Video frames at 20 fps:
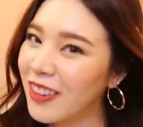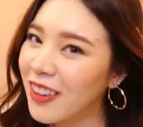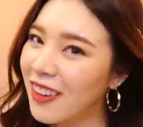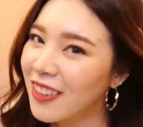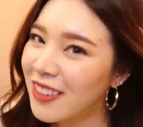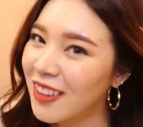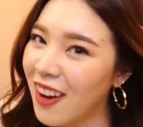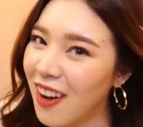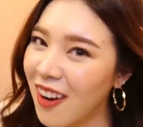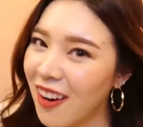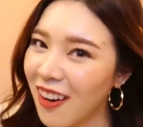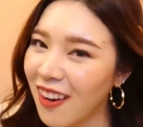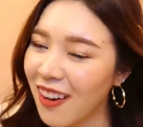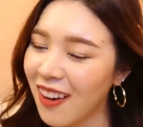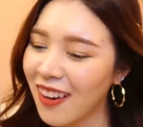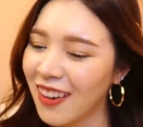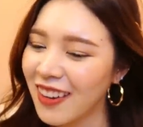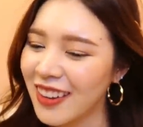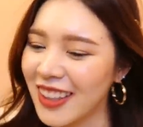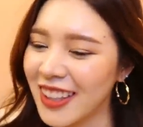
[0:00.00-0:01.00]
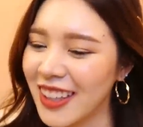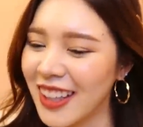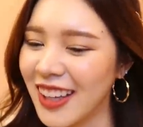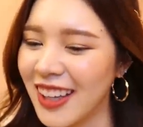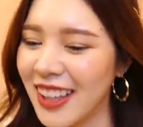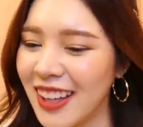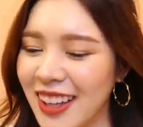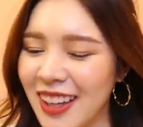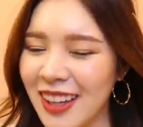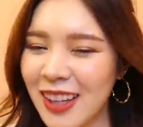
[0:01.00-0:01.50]
ก็ทองทอง
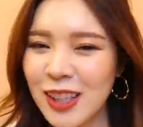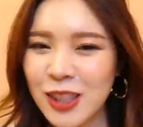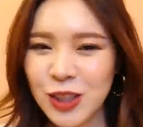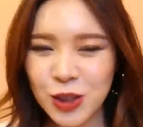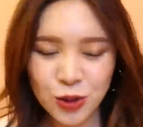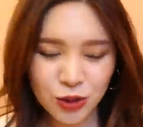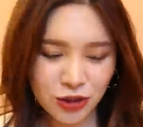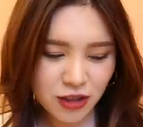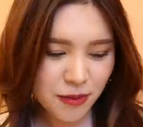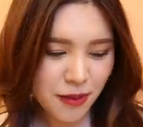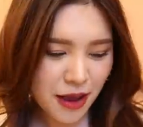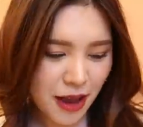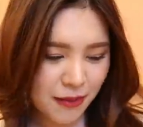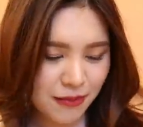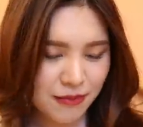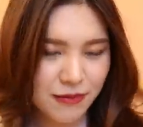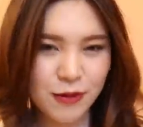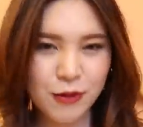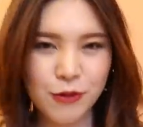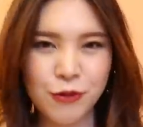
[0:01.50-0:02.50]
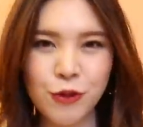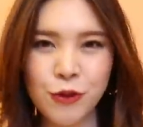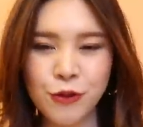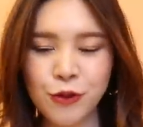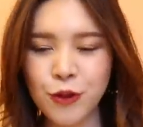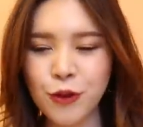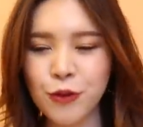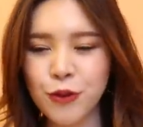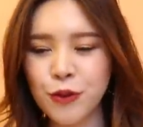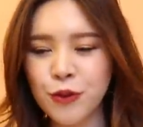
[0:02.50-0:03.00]
ชุดก็แบบ
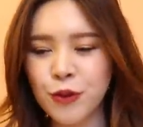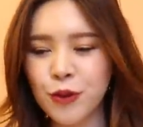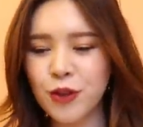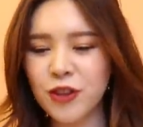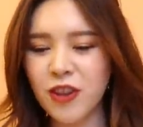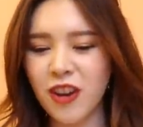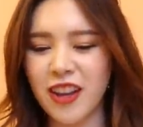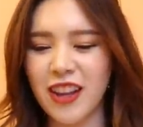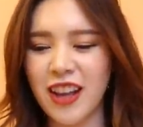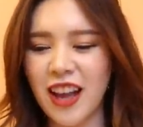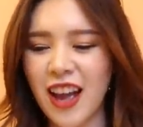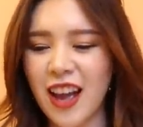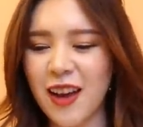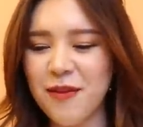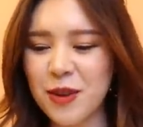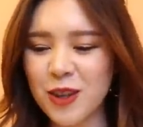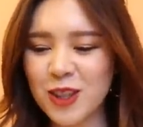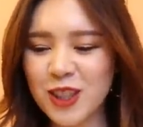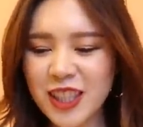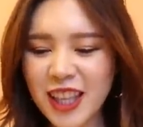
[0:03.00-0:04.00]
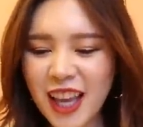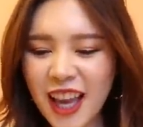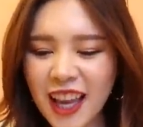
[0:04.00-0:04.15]
ฟูๆหน่อยนะคะมันก็จะ